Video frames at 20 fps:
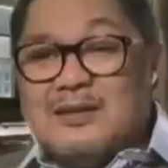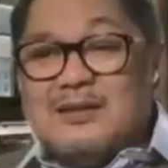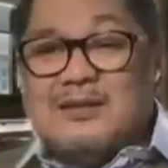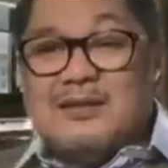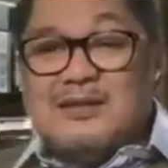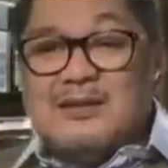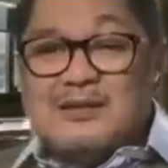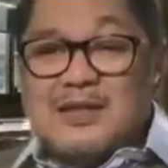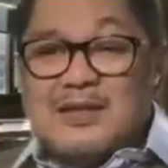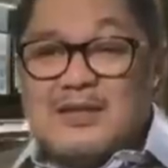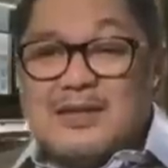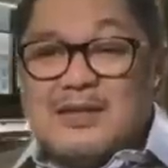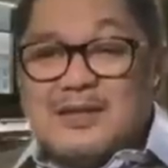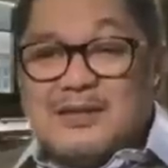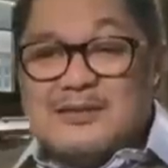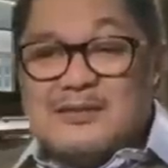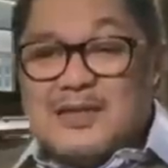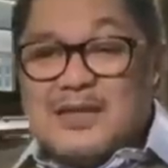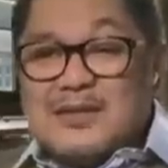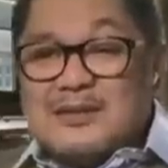Kita
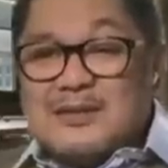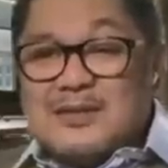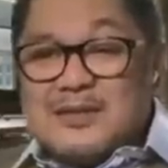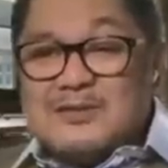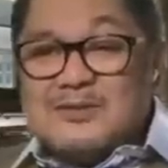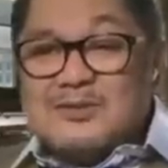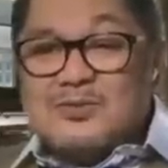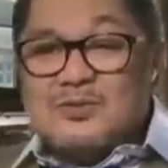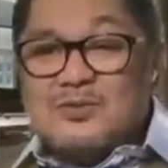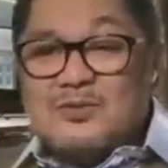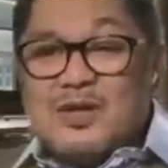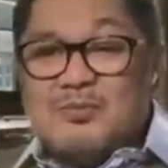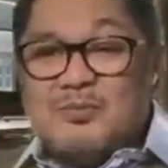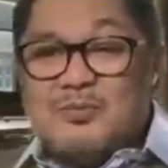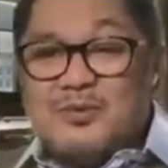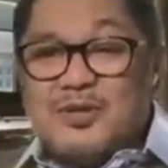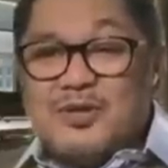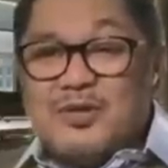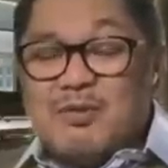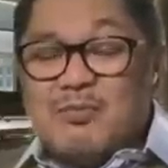dari Satgas sudah
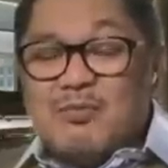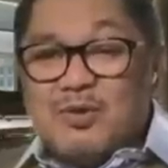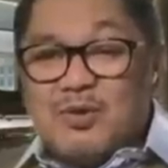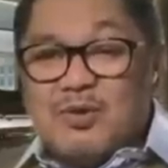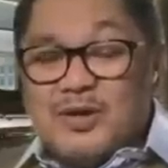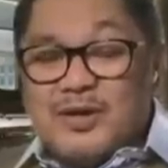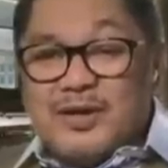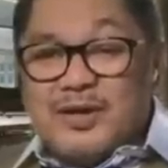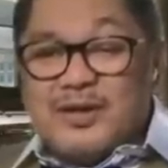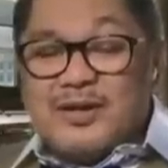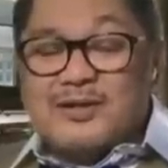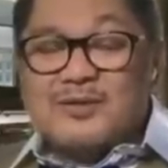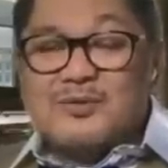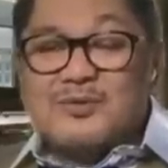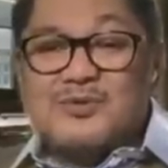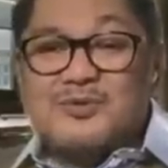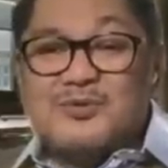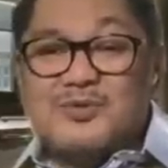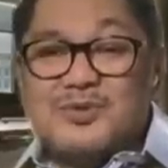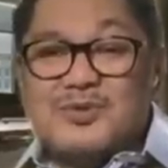punya model,
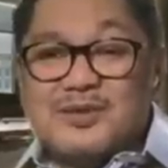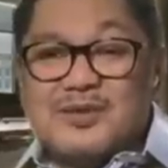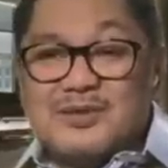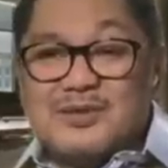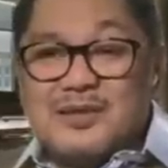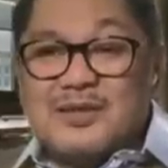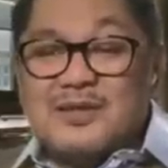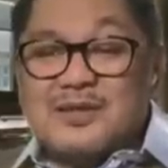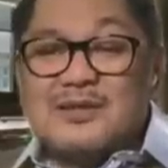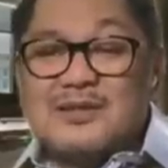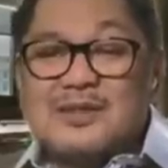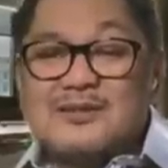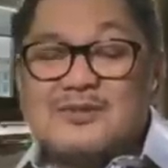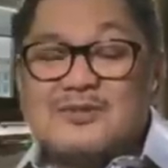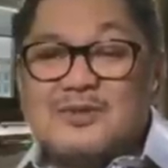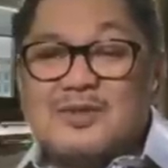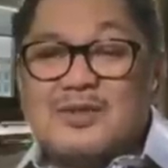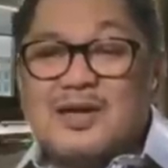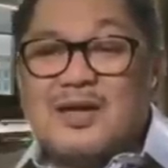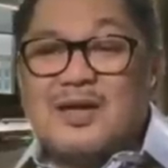tujuh hmm. titik kita
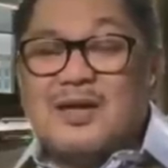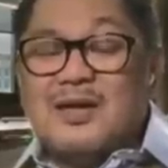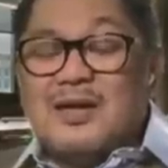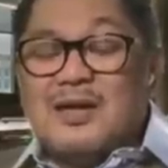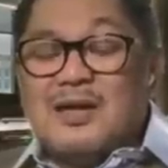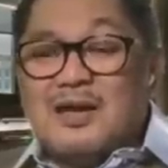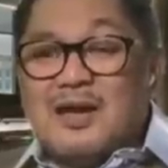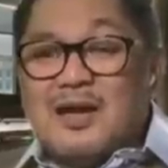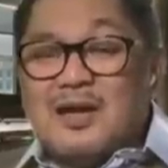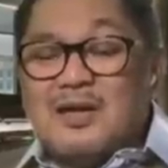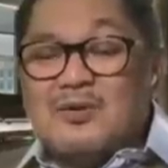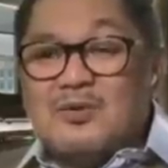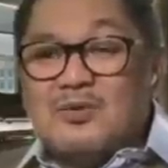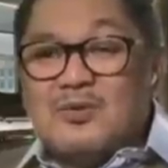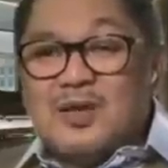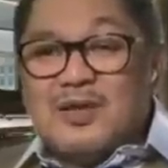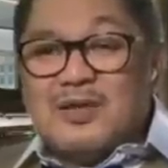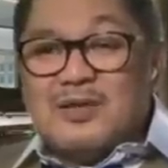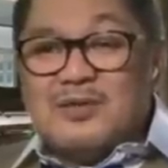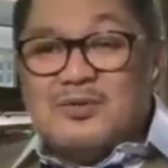sudah
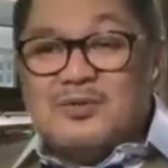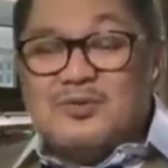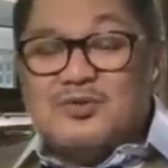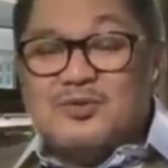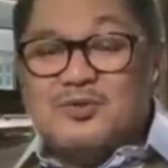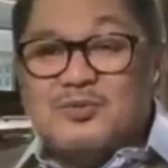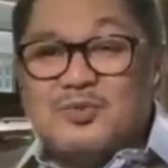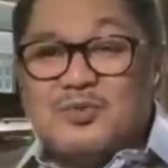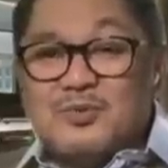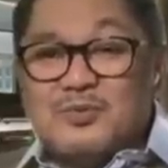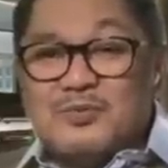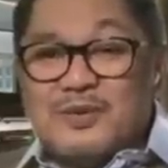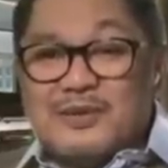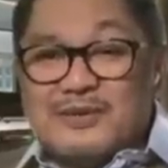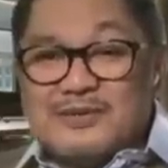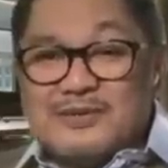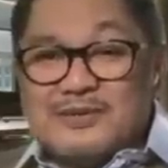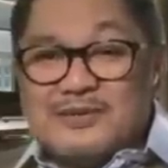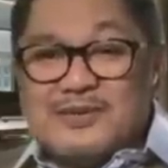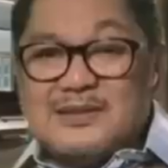lakukan di tujuh
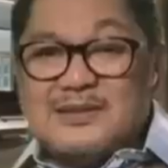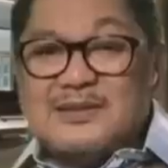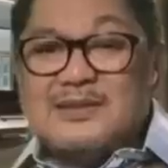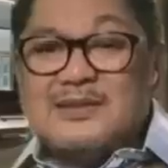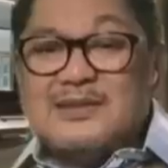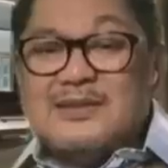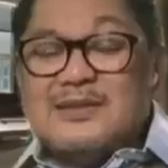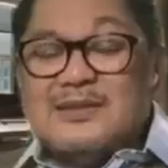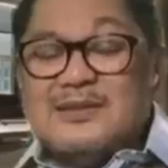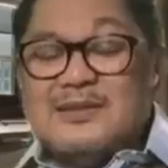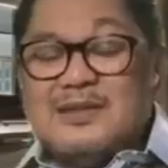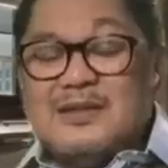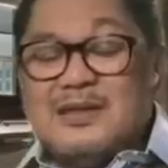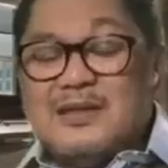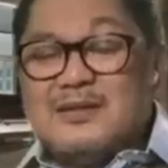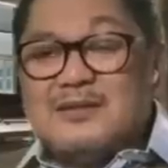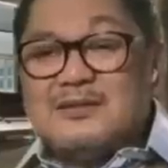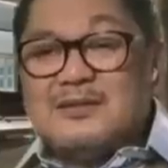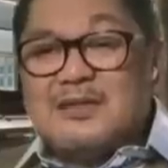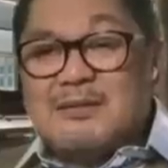provinsi
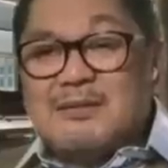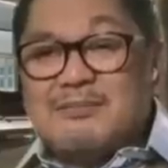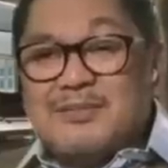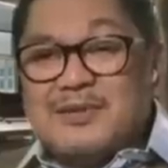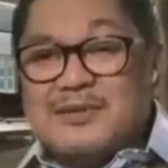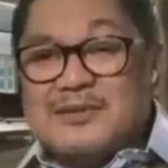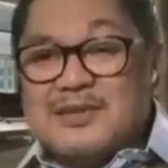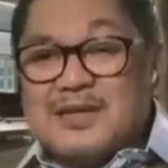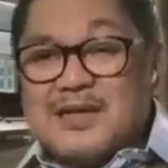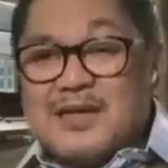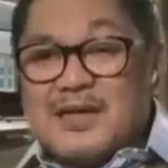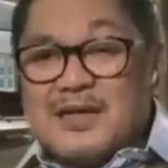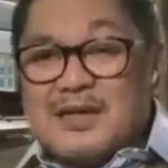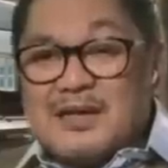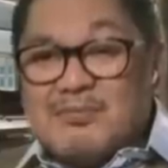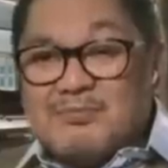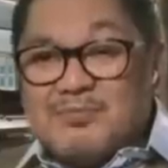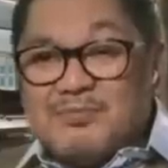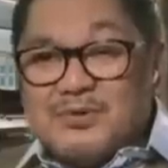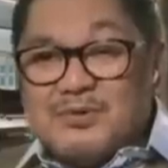dan sampai
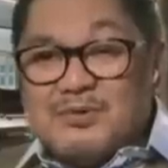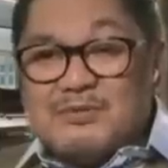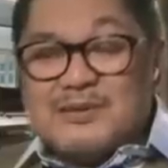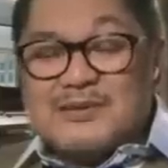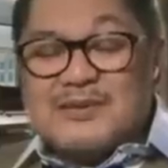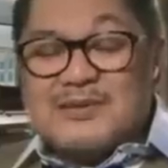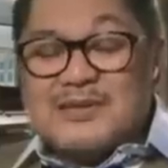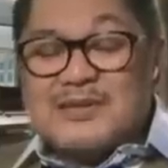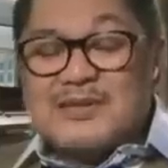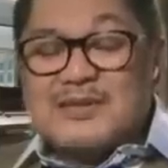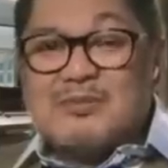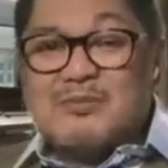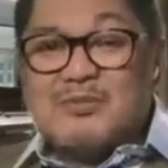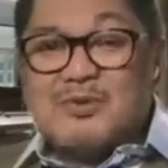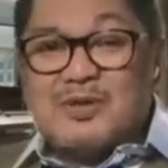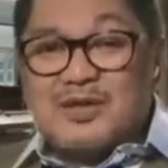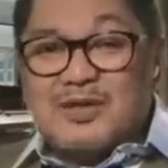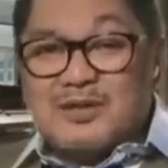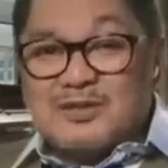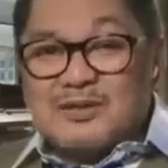sekarang pun masih kita
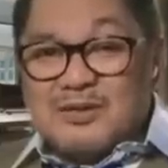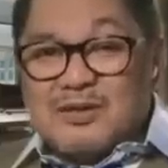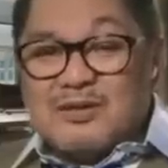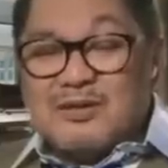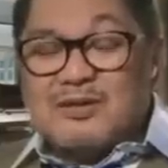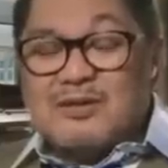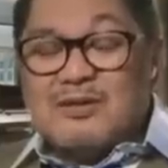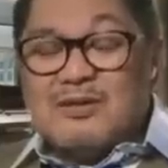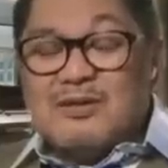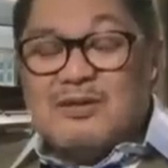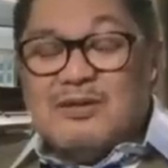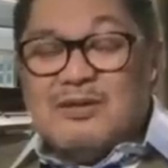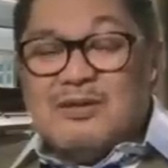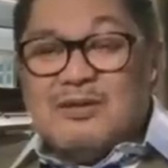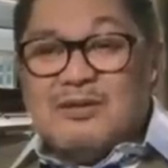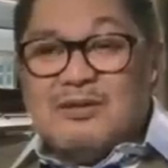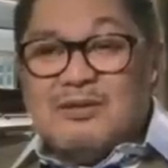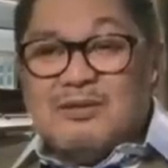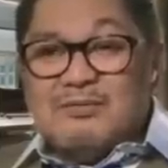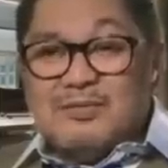monitor
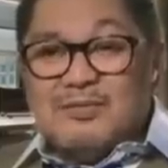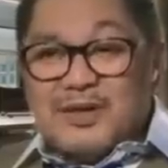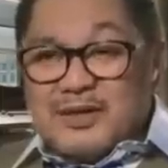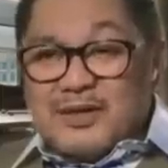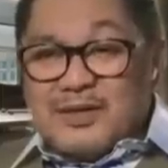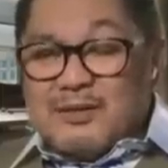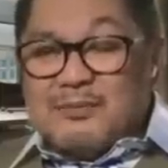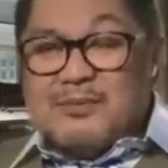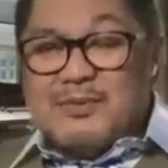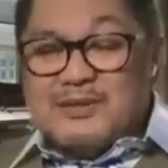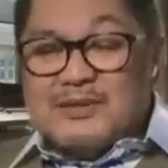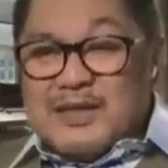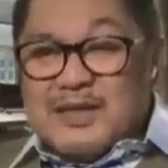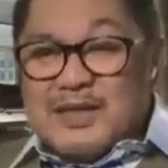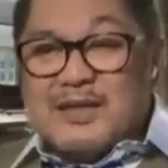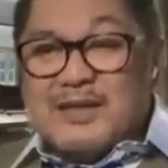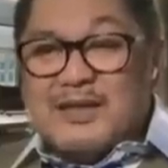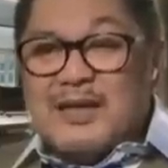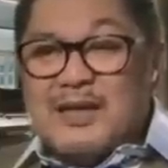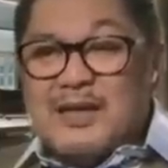mereka
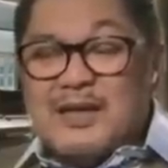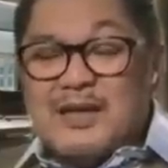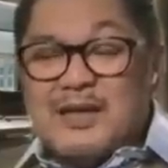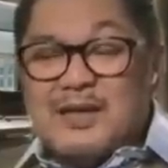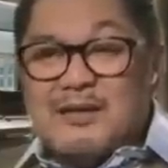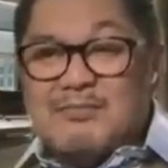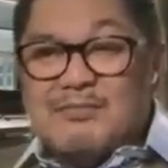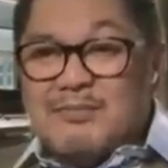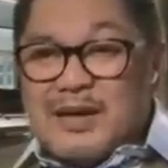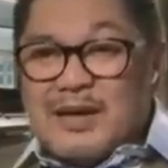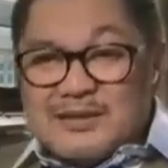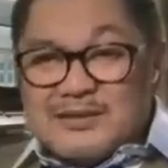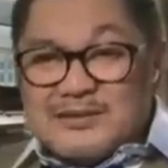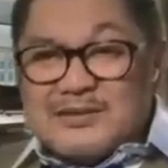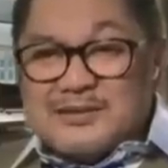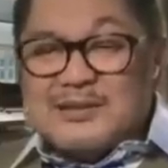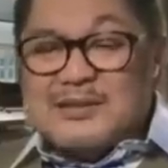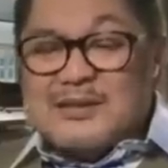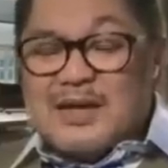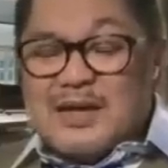berjalan ya
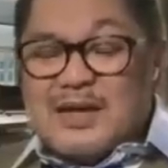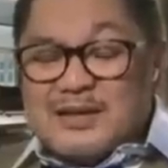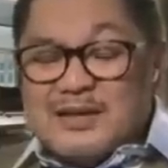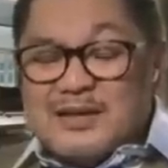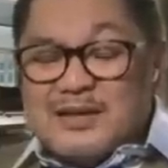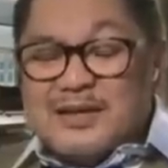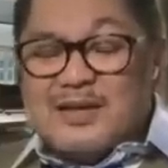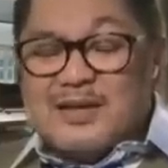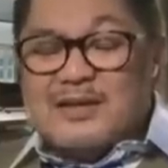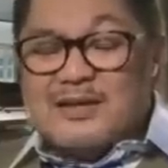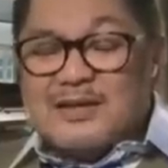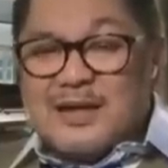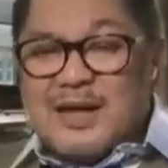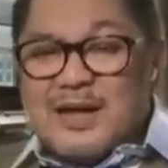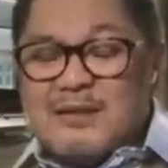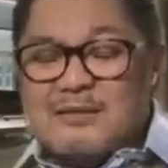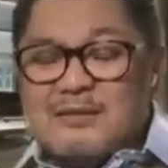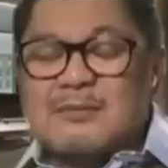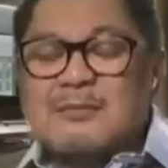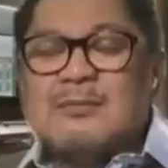masih hmm. ada yang
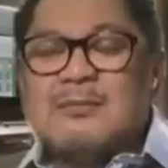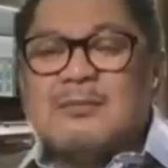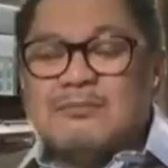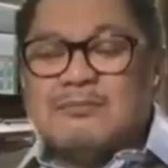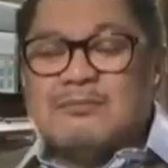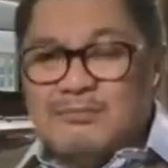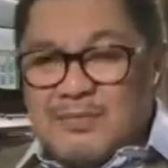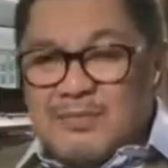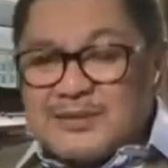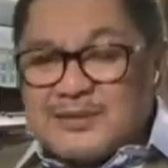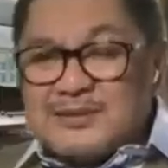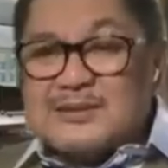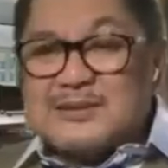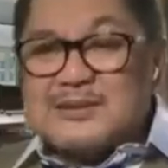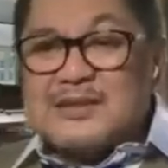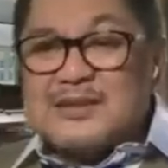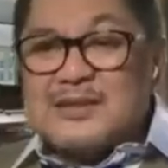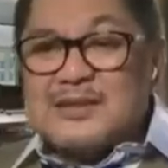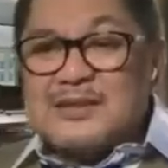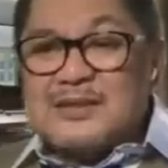kena
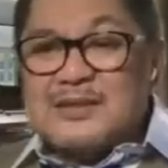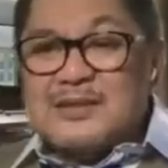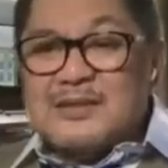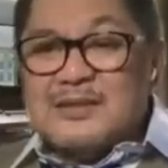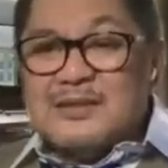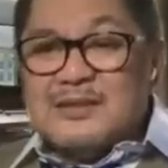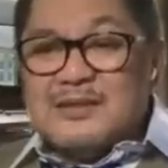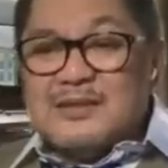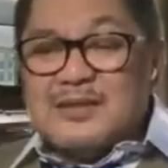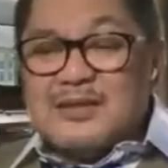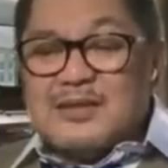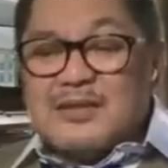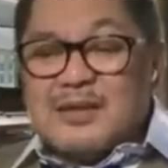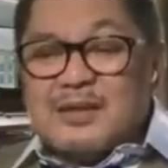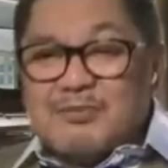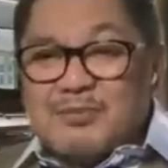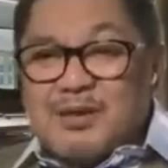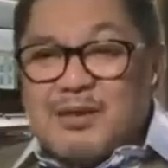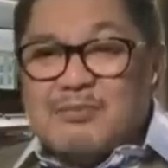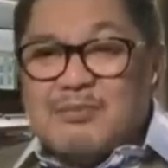masih mm tapi
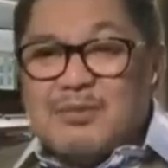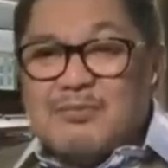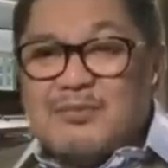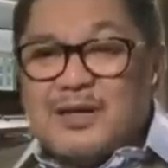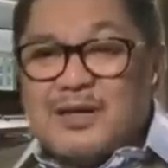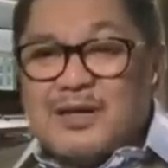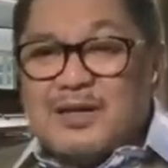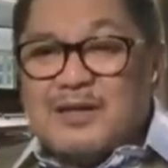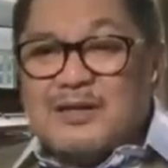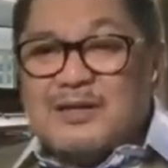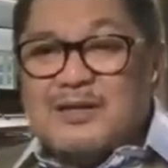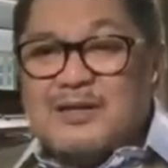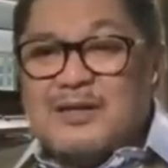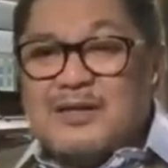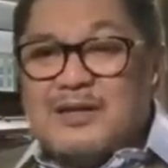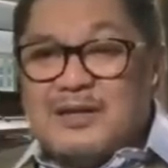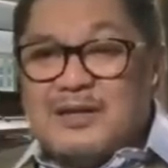sama mereka di